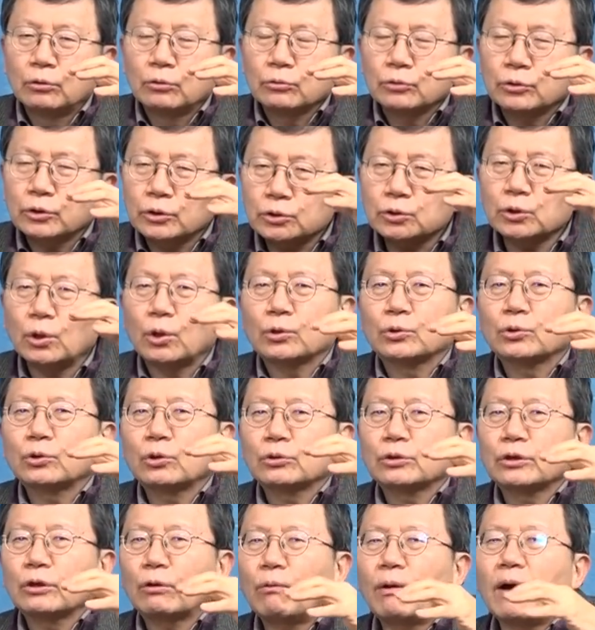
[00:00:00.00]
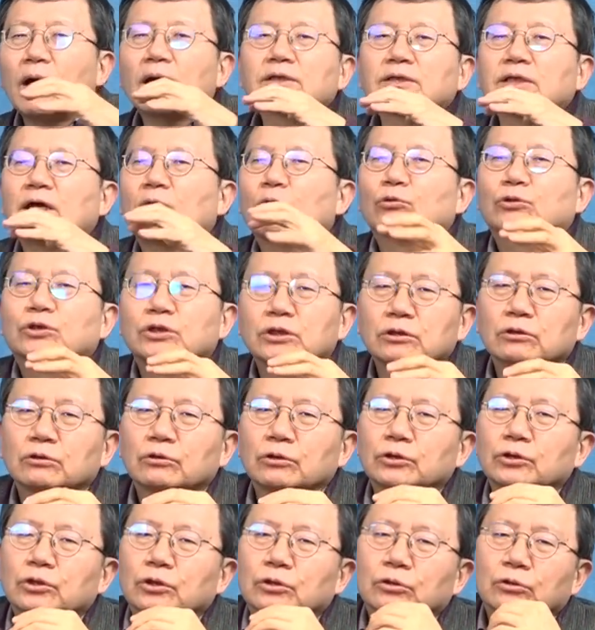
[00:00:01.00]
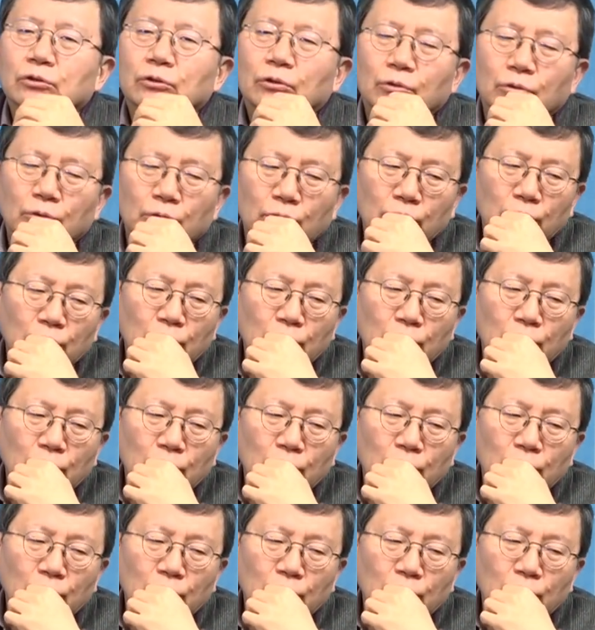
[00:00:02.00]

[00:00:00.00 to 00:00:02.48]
그래서 어떨 때 확 사고 치는 거죠. 그걸로.